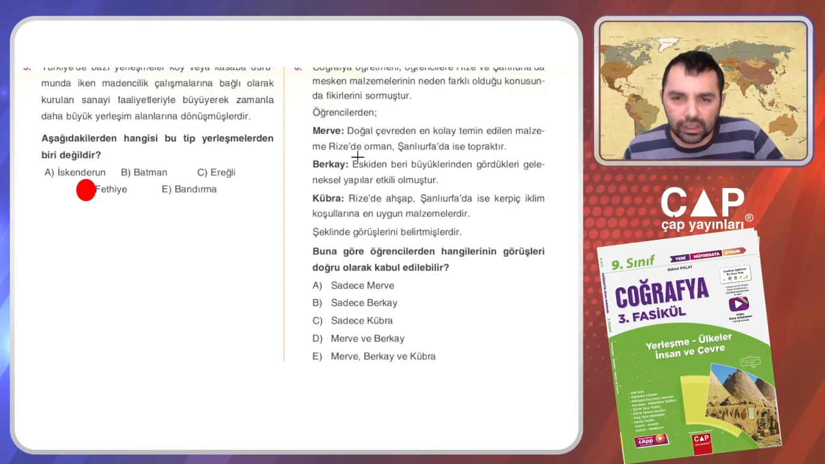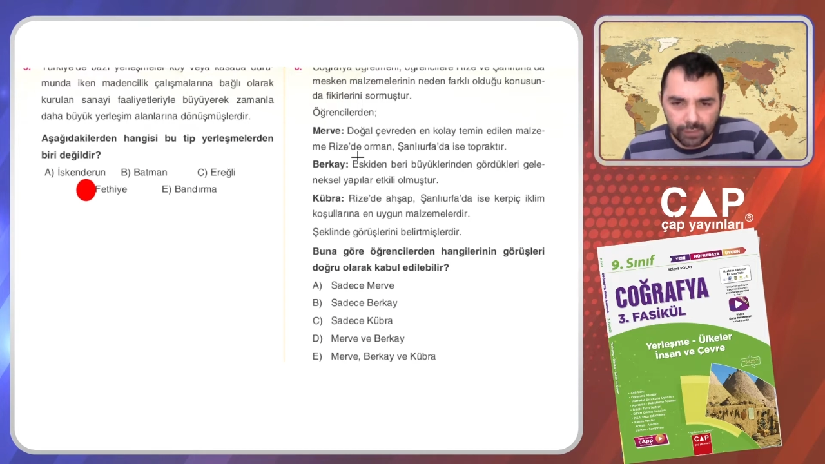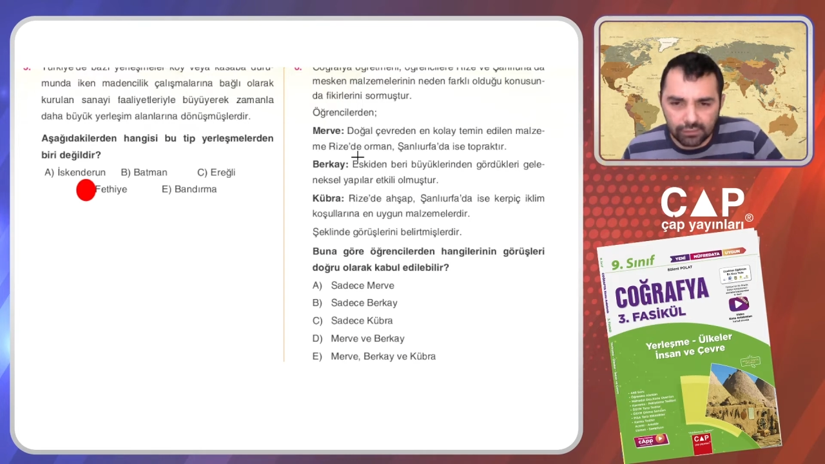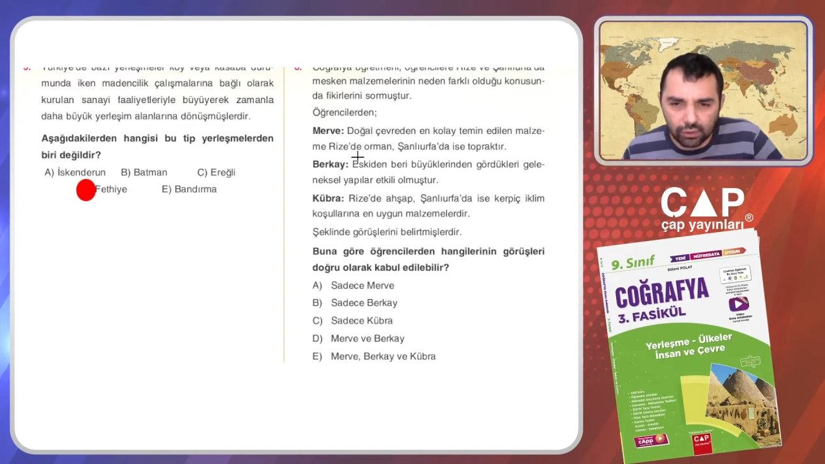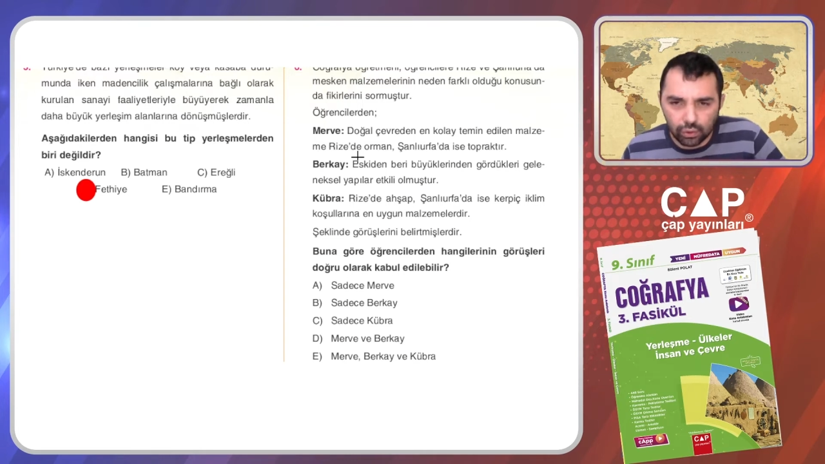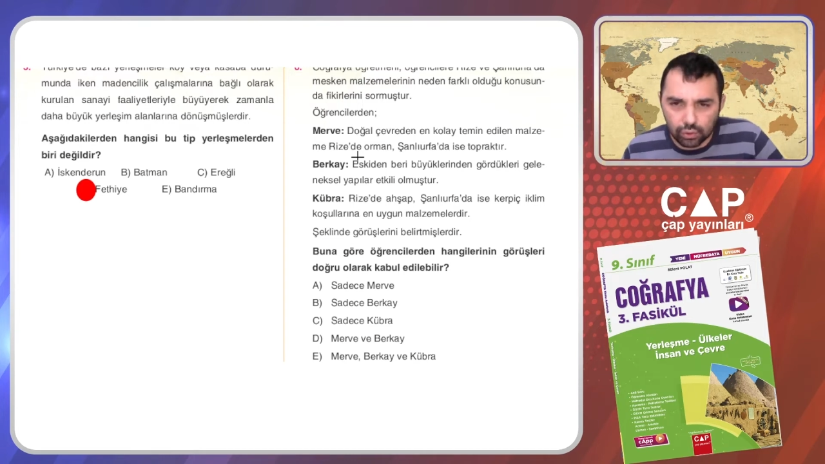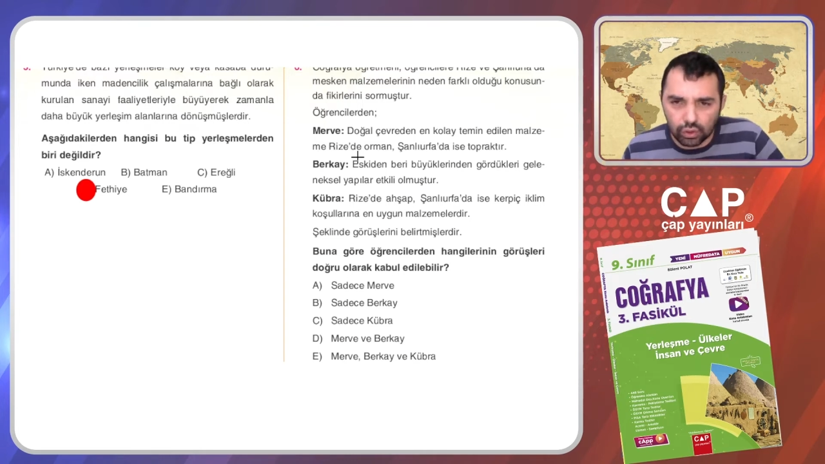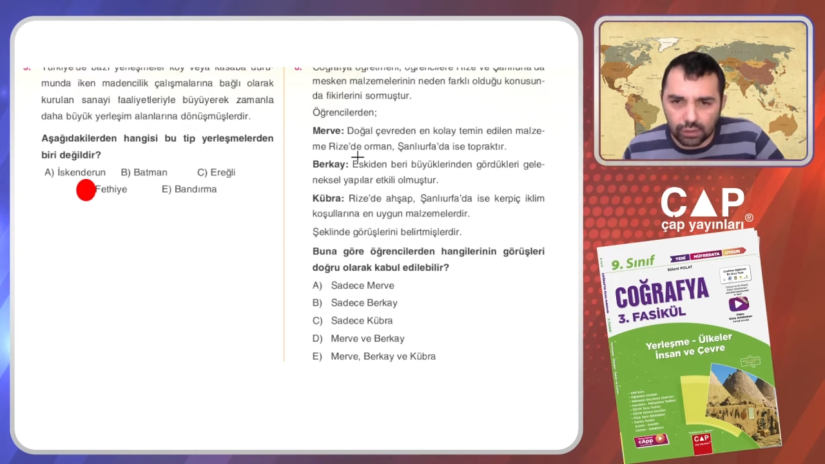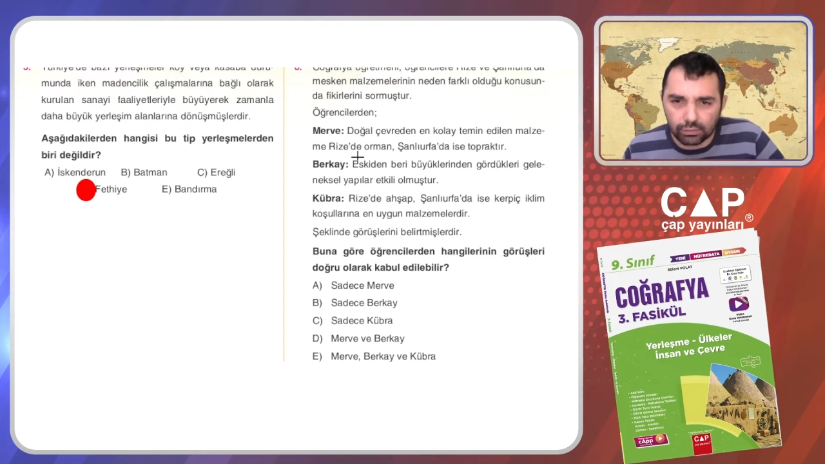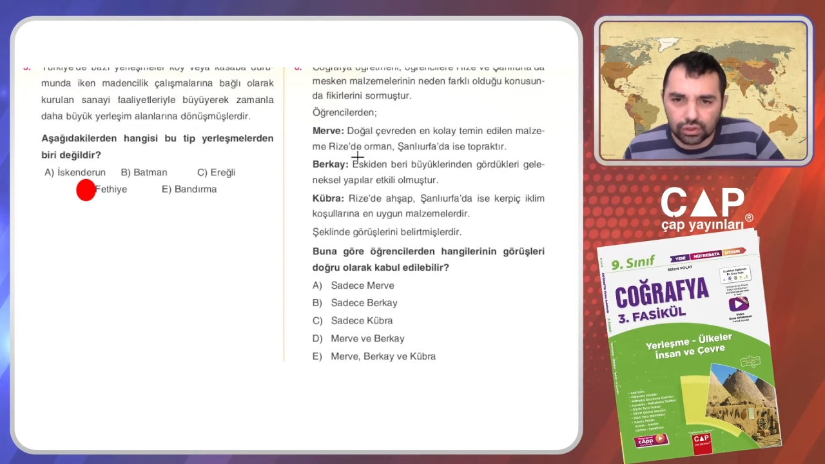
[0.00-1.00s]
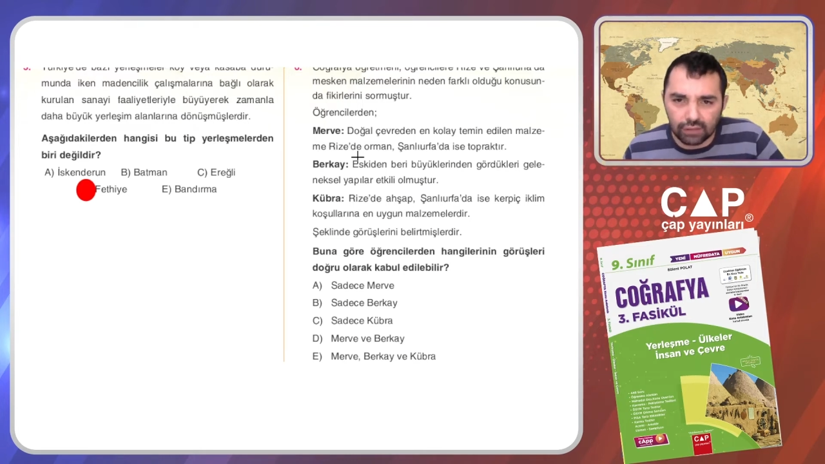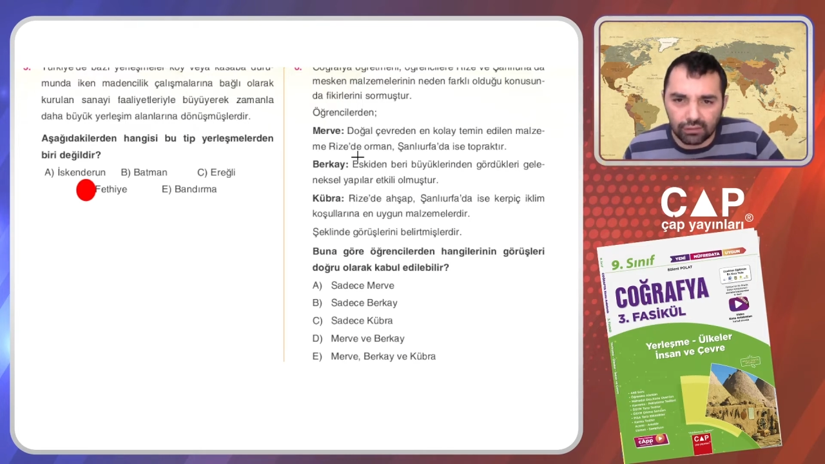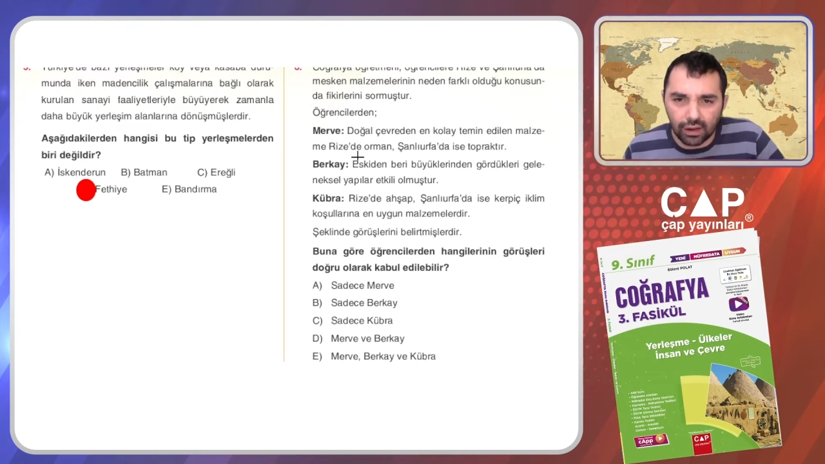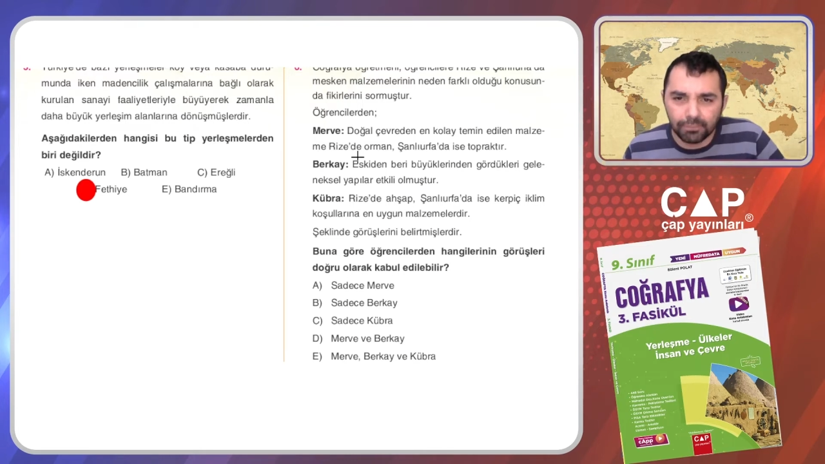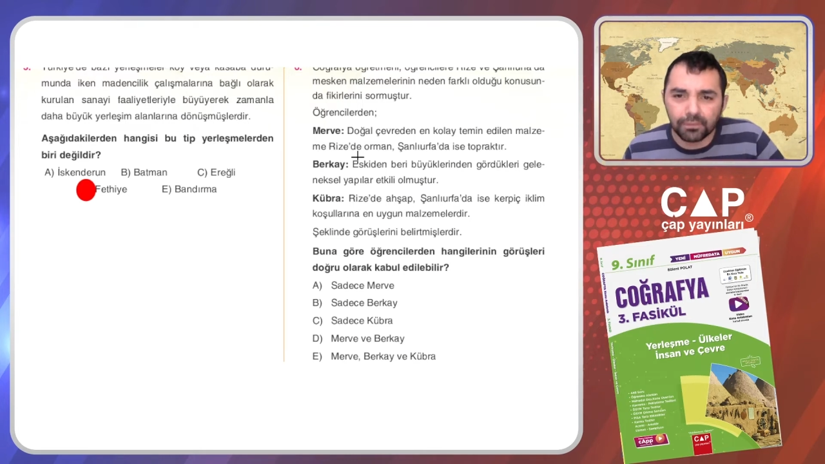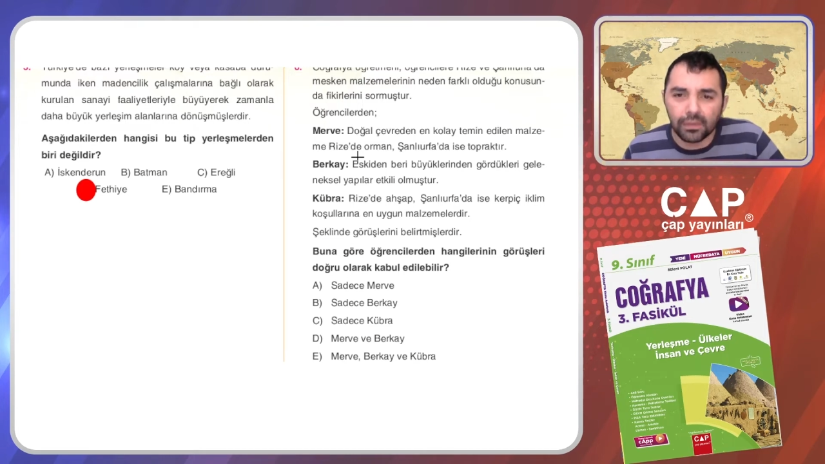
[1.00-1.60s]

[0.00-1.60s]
Merve doğru söylemiş. Devam.